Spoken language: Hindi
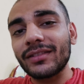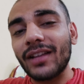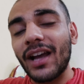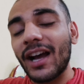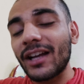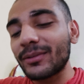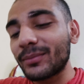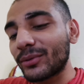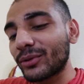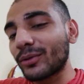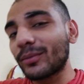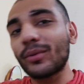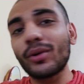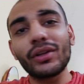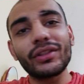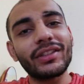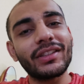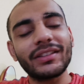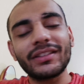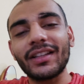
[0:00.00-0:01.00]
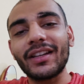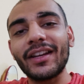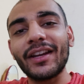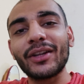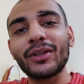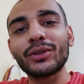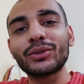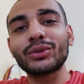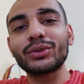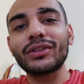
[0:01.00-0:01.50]
आज मेरे को बहुत ही ज़्यादा लेट
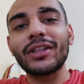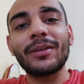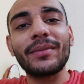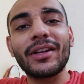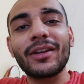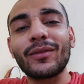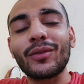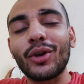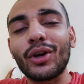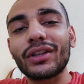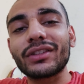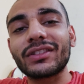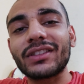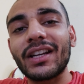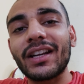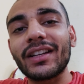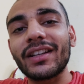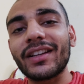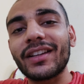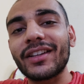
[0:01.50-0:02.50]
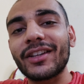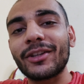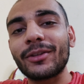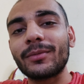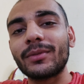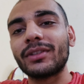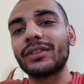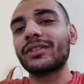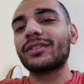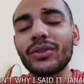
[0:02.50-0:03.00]
हो चुका है मेरा व्लॉग स्टार्ट करने
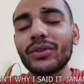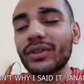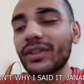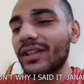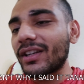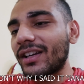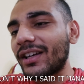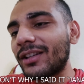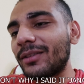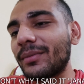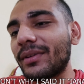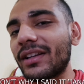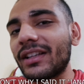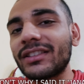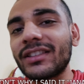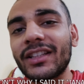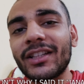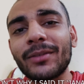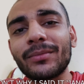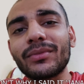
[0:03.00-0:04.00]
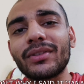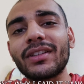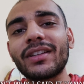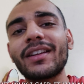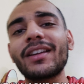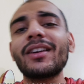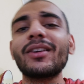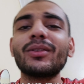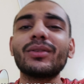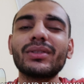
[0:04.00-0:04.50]
में क्योंकि कल मेरा जन्मदिन
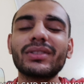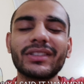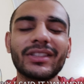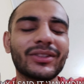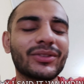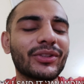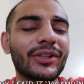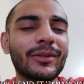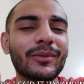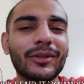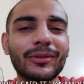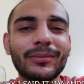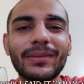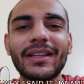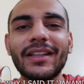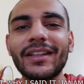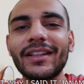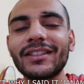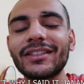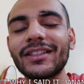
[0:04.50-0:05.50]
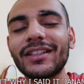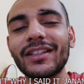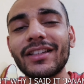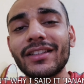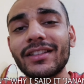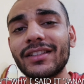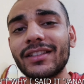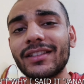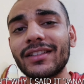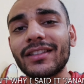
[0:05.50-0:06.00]
है उसकी थोड़ी बहुत प्लानिंग चल रही
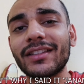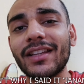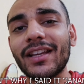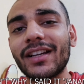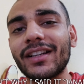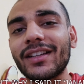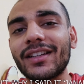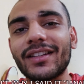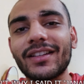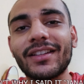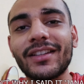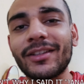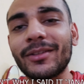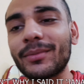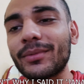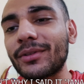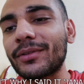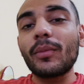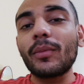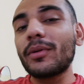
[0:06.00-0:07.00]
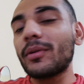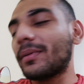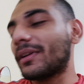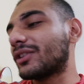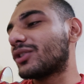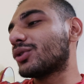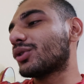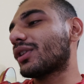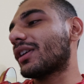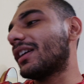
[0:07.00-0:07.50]
थी कि क्या करना है हमें अभी
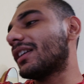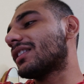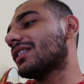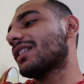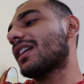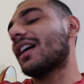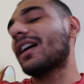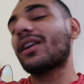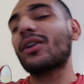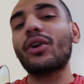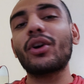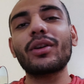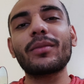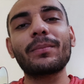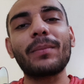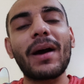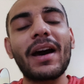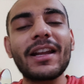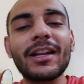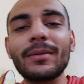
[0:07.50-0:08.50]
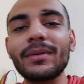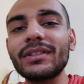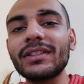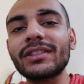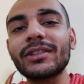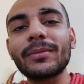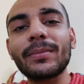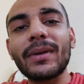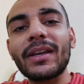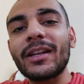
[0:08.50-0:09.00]
बज चुके हैं चार और बारह बजे
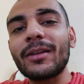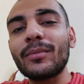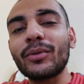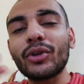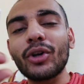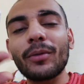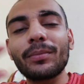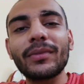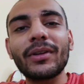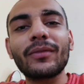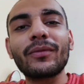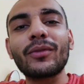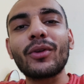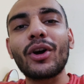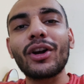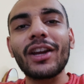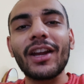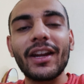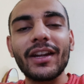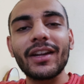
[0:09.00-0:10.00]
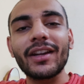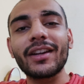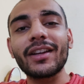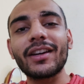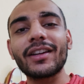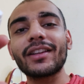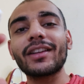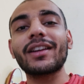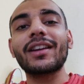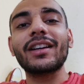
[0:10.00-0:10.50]
से पहले मेरे को अपना व्लॉग एडिट
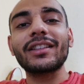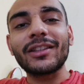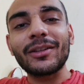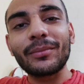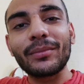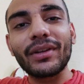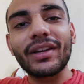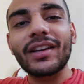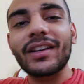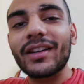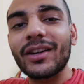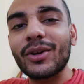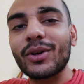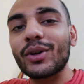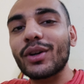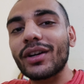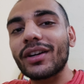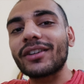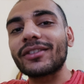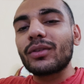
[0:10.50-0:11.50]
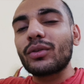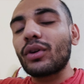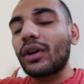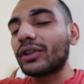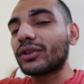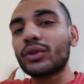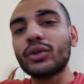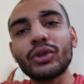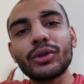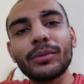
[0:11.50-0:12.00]
करके ख़त्म भी करना होगा तो
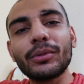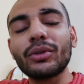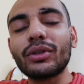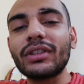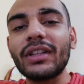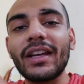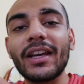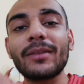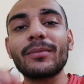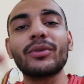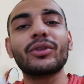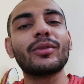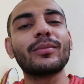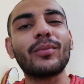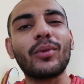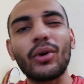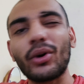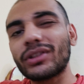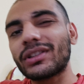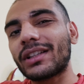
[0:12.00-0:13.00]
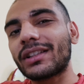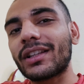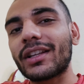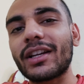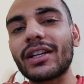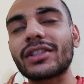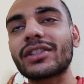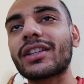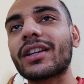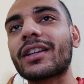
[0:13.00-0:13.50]
आज कुछ भी हो जाए यार मेरे को बहुत ज़्यादा
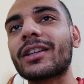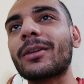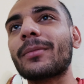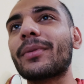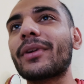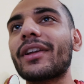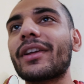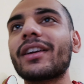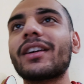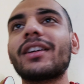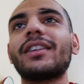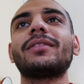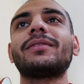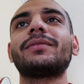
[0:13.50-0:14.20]
रश करना पड़ेगा